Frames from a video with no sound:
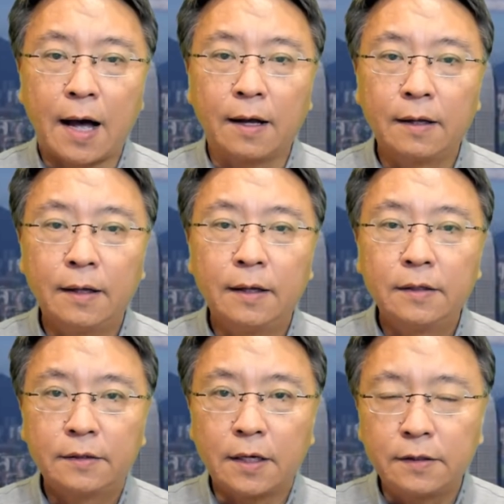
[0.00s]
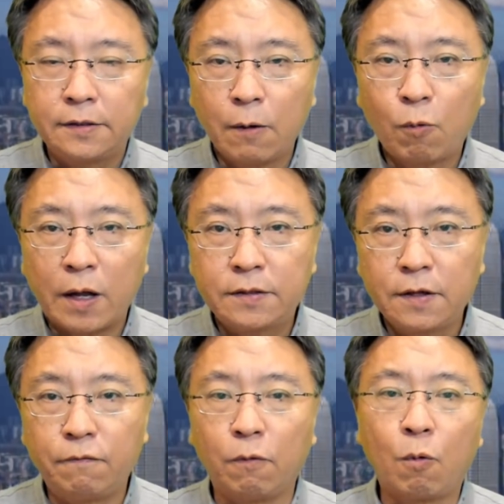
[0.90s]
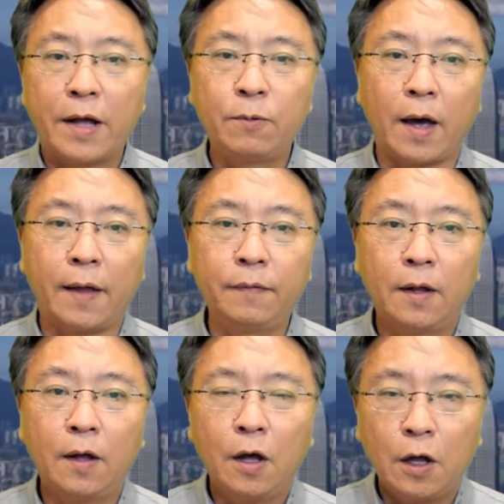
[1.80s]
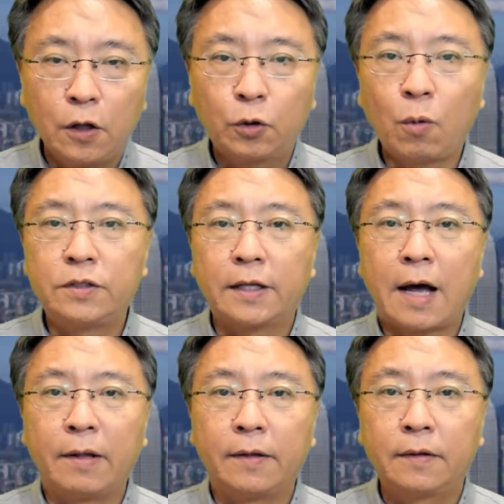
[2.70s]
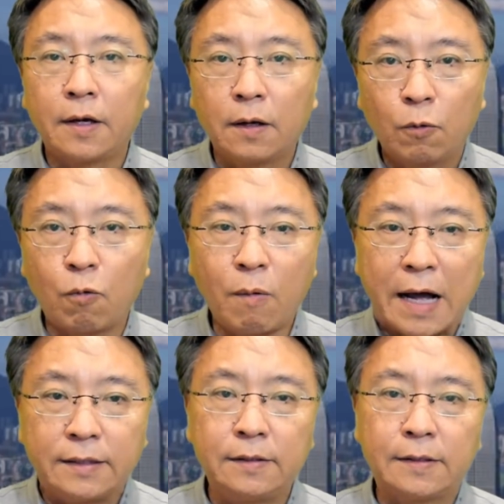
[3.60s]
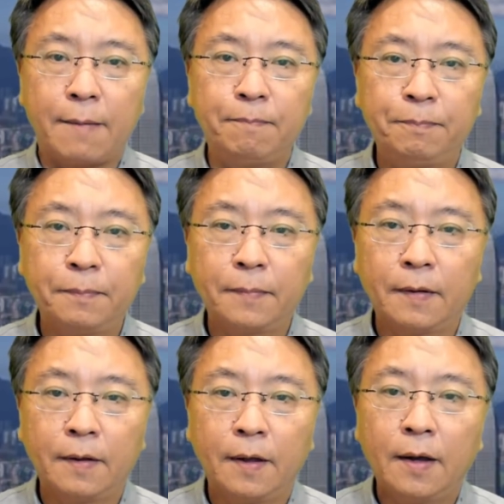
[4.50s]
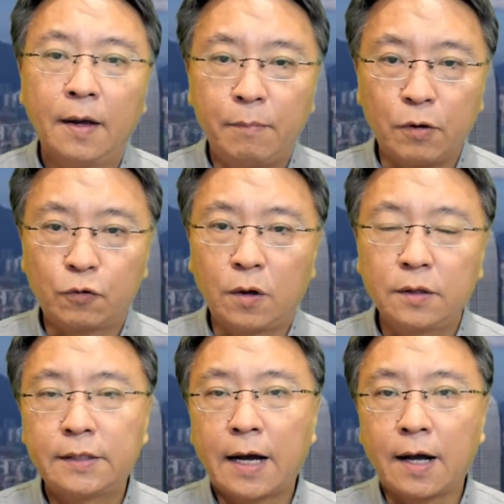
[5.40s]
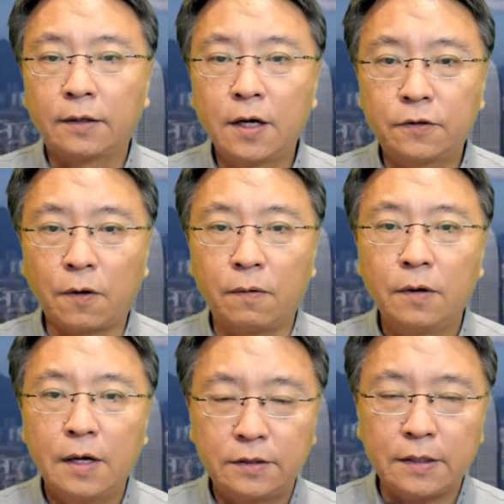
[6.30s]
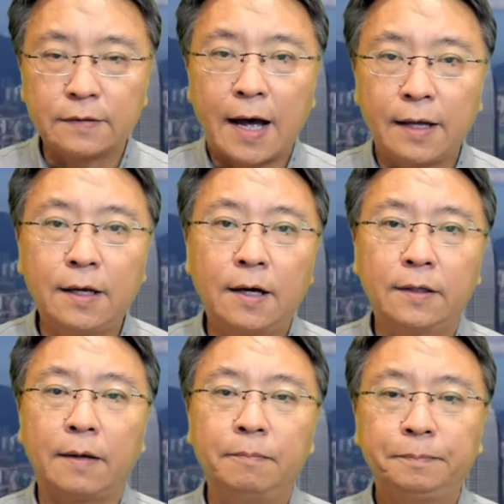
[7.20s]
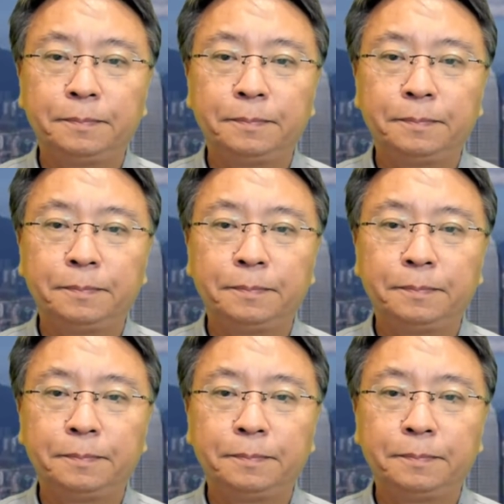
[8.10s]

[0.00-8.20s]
港的相关政府官员冻结他们的国外资产，比如说香港特首、警察一哥等。